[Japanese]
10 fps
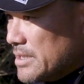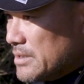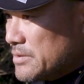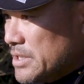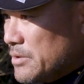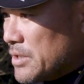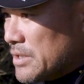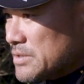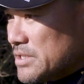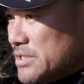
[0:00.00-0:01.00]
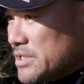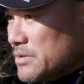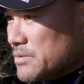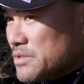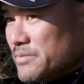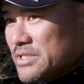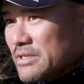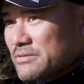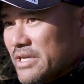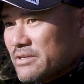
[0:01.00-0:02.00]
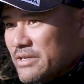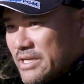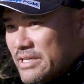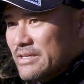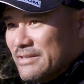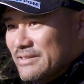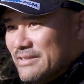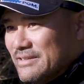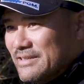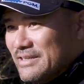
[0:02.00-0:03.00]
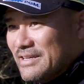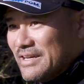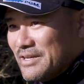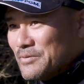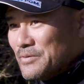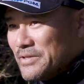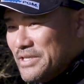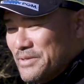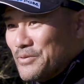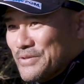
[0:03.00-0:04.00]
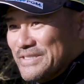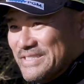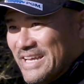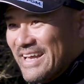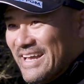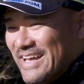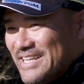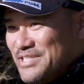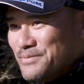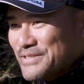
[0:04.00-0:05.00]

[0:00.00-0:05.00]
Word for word: 逆に他の選手におすすめしたくないぐらいあのいいボールですね自